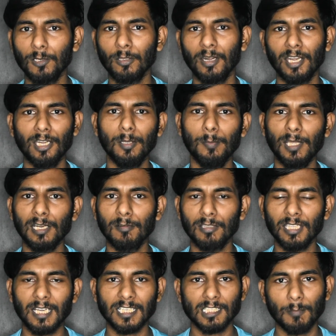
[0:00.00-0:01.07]
மட்டும் ரெண்டு பேருக்கு
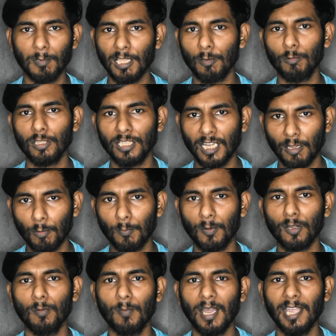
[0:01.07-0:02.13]
வந்து கசப்பு தான் கொடுத்தாங்க ஒரு
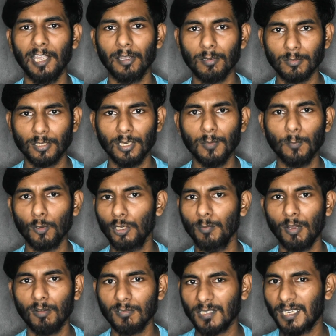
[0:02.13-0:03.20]
பக்கம் மாயாக்கும் சரி
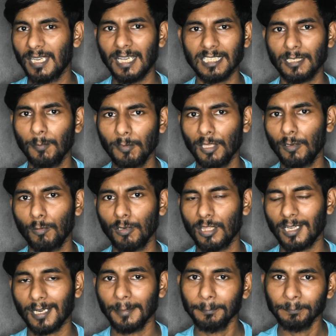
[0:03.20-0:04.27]
பூர்ணிமாவும் சரி கசப்பு தான்
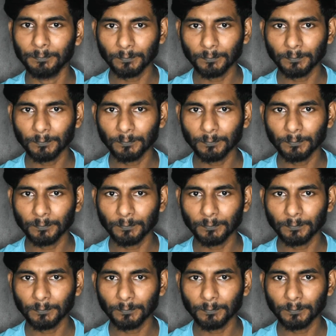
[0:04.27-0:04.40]
கொடுத்தாங்க